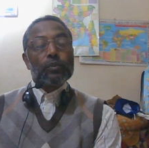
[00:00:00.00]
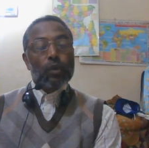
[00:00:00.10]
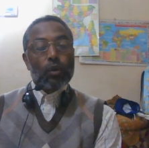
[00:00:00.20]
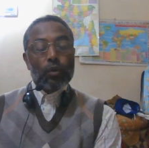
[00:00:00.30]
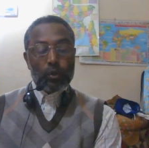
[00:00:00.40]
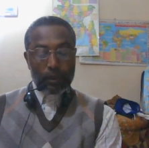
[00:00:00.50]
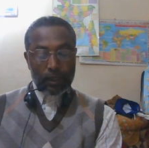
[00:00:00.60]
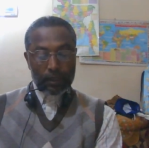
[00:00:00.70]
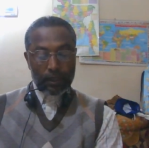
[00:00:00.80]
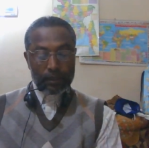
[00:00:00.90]
দক্ষতা
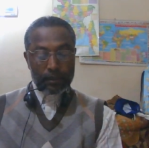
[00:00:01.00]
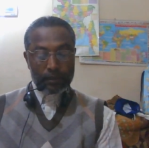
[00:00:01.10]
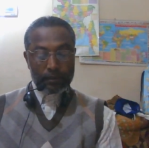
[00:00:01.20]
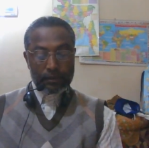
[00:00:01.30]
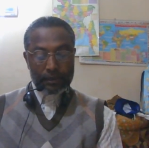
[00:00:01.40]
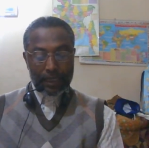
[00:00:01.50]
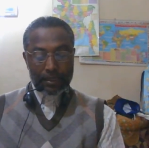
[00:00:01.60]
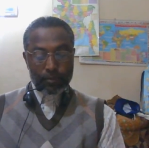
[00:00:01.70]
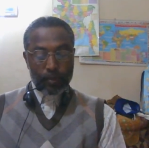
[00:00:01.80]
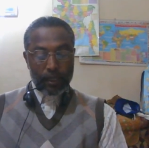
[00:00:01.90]
তাদের
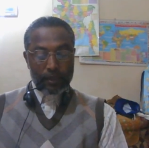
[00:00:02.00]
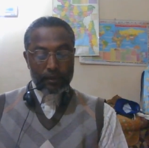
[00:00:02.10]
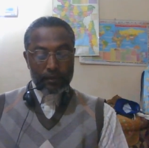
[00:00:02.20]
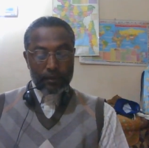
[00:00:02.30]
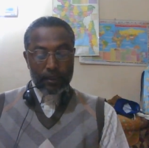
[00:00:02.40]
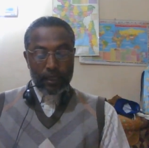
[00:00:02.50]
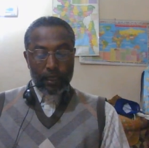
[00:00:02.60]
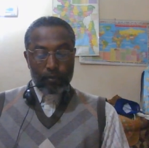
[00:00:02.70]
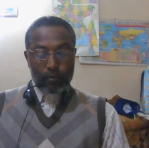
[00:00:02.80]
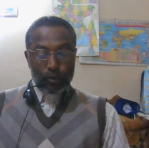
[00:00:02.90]
হ্রাস পায়
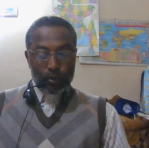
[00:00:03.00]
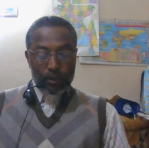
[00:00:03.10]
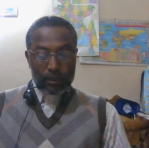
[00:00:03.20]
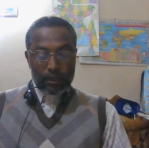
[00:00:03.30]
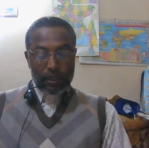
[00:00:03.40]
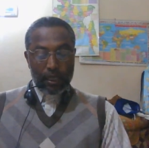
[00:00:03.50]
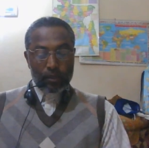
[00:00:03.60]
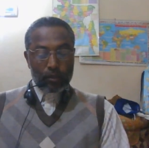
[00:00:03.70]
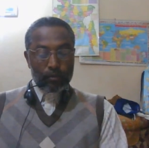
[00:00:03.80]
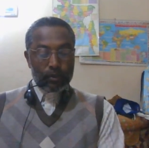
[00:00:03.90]
এবং বৈদেশিক
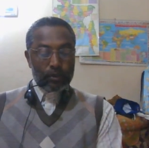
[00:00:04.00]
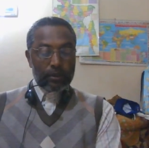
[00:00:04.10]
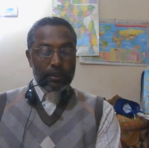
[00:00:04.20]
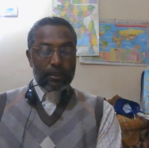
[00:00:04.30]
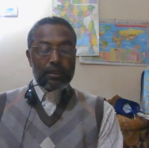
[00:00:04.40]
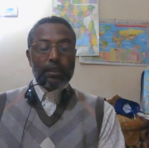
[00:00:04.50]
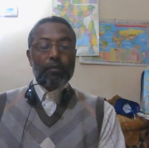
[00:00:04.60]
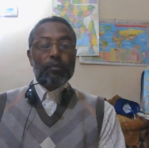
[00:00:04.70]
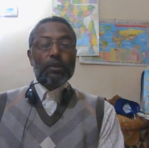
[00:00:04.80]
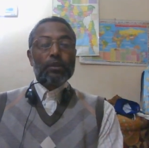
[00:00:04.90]
আক্রমণ থেকে
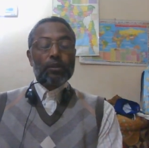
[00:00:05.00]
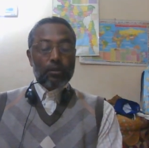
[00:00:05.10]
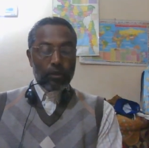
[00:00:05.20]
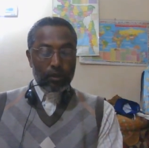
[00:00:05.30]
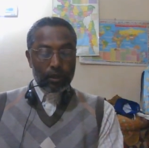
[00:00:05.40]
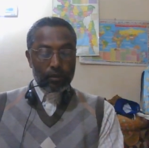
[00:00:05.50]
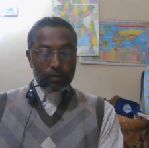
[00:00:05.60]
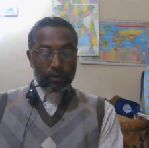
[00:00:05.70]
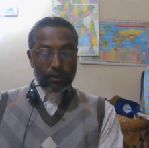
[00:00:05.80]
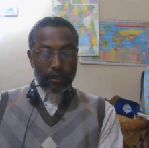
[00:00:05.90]
সাম্রাজ্যকে রক্ষা
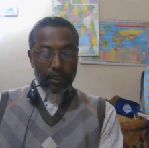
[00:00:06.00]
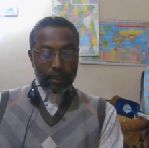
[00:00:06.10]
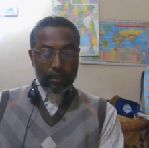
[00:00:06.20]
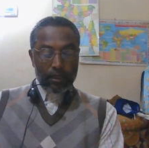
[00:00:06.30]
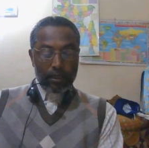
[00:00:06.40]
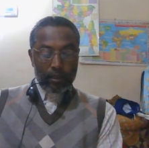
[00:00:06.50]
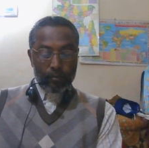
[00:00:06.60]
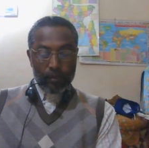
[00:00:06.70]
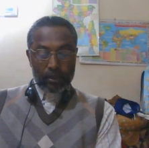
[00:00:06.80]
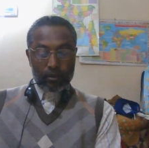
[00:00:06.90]
করতে তারা
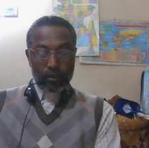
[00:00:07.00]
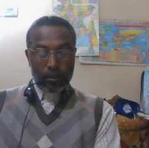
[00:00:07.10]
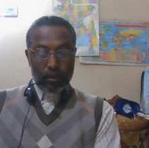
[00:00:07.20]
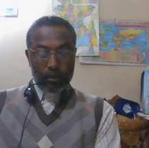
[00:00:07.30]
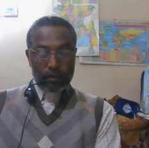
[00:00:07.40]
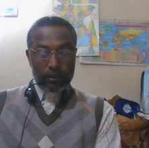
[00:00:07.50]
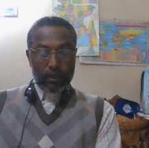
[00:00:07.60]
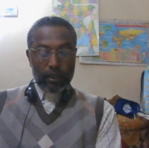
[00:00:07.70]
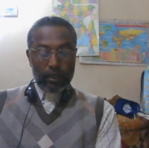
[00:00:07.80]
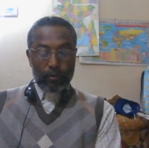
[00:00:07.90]
ব্যর্থ হয়
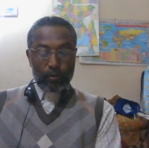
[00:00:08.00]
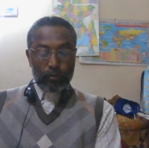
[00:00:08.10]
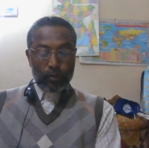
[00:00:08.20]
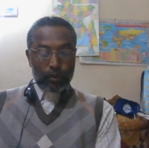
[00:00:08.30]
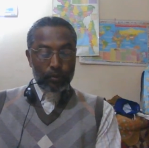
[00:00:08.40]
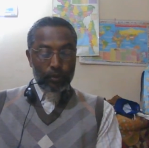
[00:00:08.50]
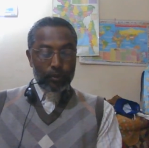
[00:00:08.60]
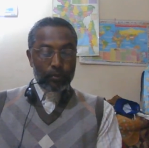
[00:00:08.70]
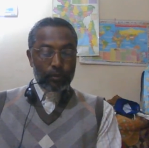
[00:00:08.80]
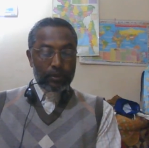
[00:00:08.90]
এবং
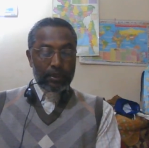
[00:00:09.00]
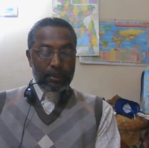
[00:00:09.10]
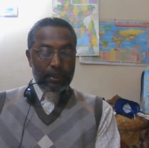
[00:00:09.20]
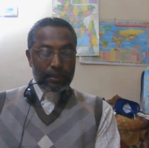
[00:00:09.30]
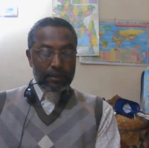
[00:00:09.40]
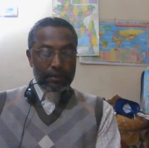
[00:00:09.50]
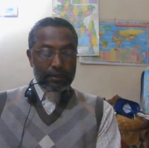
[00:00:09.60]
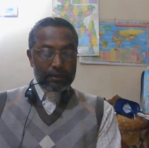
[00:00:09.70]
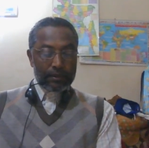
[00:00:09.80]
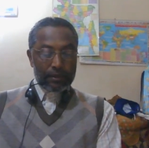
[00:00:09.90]
পরবর্তী পর্যায়ে তাদের
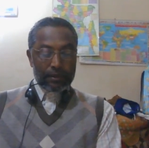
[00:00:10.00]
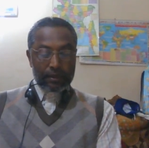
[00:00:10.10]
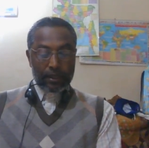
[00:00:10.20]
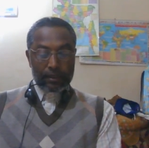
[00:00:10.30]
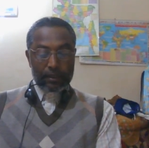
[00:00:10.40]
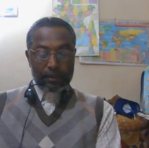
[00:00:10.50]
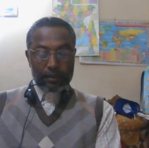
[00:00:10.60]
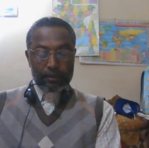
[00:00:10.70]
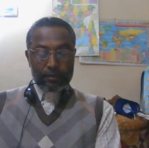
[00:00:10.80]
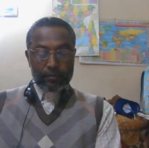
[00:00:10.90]
যে তাদের
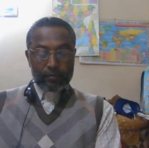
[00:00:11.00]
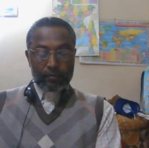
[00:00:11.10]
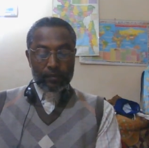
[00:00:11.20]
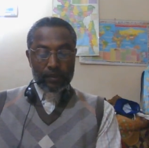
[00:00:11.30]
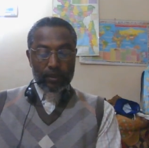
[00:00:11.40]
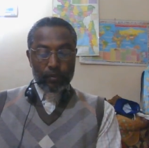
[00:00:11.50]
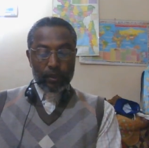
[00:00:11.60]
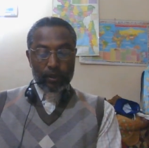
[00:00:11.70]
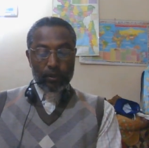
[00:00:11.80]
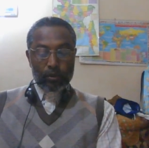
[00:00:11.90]
যে
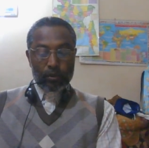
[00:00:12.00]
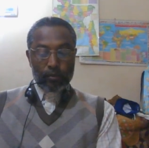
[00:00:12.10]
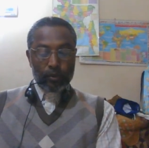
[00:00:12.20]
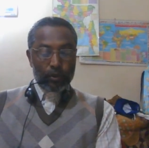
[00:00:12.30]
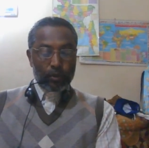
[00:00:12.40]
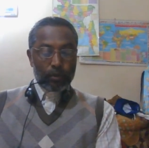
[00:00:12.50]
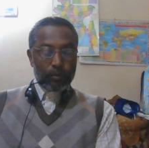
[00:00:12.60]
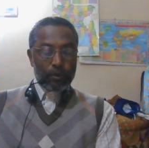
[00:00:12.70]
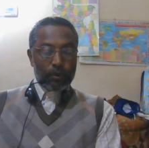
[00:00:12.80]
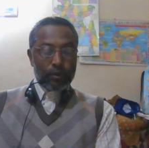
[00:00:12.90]
ব্যক্তিগত বিরক্ত
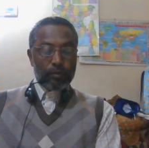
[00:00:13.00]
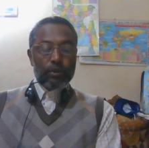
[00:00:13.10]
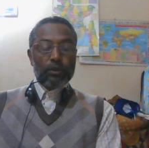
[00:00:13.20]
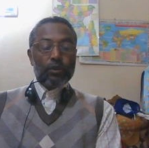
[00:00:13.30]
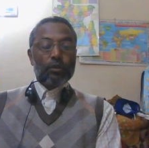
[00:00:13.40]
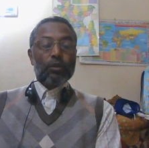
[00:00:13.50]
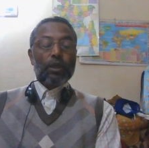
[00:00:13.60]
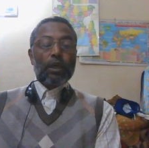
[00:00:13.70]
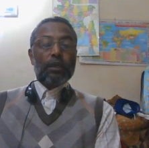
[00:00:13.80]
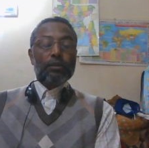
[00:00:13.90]
ব্যতীত
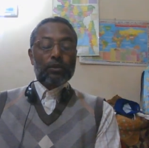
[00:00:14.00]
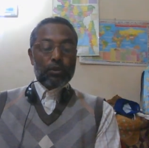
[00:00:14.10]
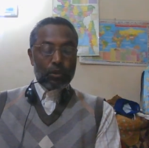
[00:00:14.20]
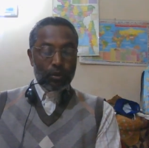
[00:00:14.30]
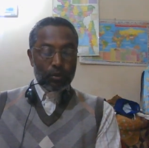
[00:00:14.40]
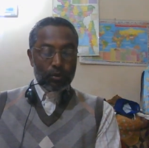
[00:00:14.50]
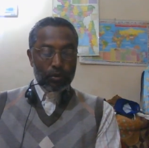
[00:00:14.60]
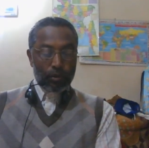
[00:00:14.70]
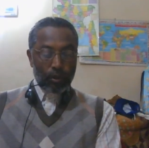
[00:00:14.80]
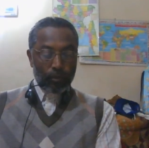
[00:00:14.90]
বিশৃঙ্খলা
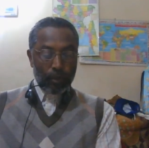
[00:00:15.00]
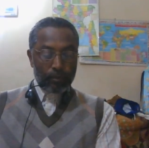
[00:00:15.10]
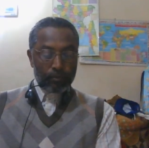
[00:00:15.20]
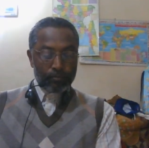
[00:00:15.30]
সংহতির অভাব